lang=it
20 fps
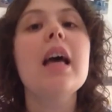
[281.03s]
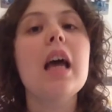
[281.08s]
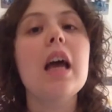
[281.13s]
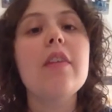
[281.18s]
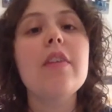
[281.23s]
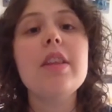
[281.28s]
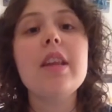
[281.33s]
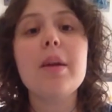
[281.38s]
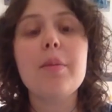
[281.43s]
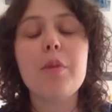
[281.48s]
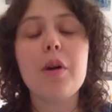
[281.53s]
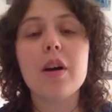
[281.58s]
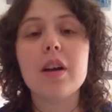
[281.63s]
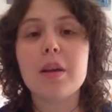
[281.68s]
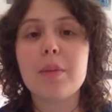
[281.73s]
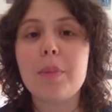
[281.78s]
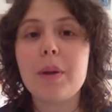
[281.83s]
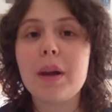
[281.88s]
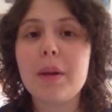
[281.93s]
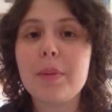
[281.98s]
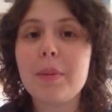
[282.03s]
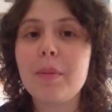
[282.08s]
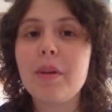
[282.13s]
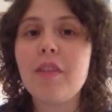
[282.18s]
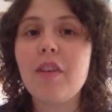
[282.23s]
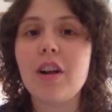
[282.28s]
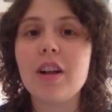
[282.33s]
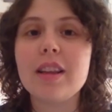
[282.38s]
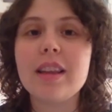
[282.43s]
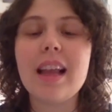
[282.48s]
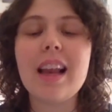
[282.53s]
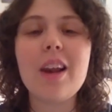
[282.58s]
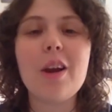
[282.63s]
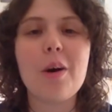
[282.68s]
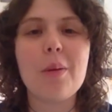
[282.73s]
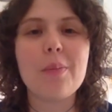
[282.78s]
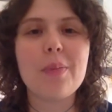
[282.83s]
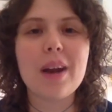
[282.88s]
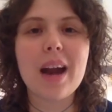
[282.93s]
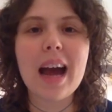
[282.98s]
e vedremo anche per la prima volta
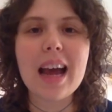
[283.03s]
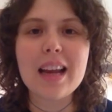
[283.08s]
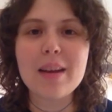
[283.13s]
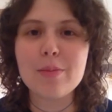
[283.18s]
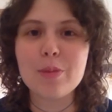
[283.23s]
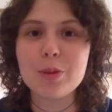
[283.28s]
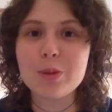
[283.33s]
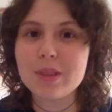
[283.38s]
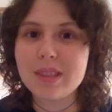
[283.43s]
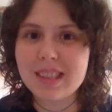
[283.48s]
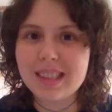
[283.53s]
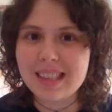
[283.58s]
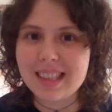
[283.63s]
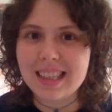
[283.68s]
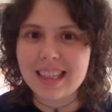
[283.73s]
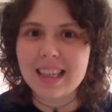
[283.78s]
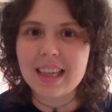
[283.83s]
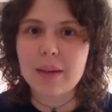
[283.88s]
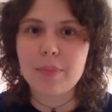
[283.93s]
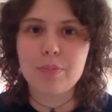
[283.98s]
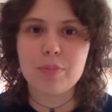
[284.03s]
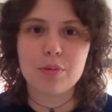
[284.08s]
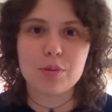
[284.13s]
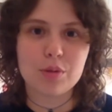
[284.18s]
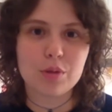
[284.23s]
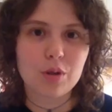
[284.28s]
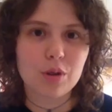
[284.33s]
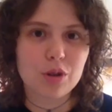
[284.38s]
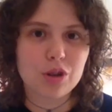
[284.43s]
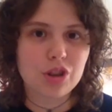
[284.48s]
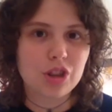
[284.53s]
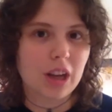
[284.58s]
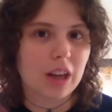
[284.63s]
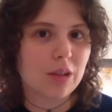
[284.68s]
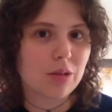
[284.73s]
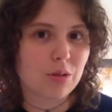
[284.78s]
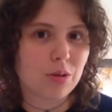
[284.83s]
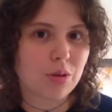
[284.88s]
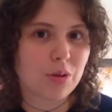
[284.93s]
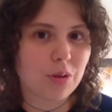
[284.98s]
all'opera il Moonstick, appunto lo
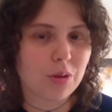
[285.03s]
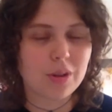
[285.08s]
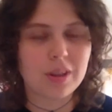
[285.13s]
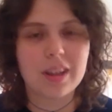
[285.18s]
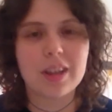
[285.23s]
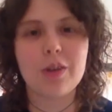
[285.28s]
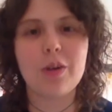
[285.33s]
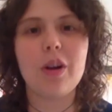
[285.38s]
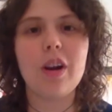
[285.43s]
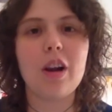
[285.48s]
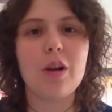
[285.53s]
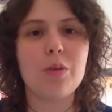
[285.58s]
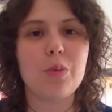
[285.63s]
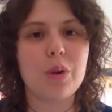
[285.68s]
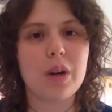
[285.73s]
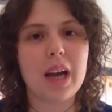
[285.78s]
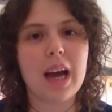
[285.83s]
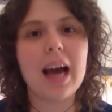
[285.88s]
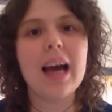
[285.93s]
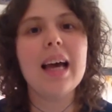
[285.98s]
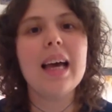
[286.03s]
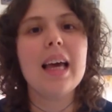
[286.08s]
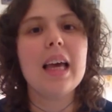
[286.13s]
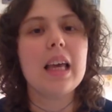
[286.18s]
scettro con, con la luna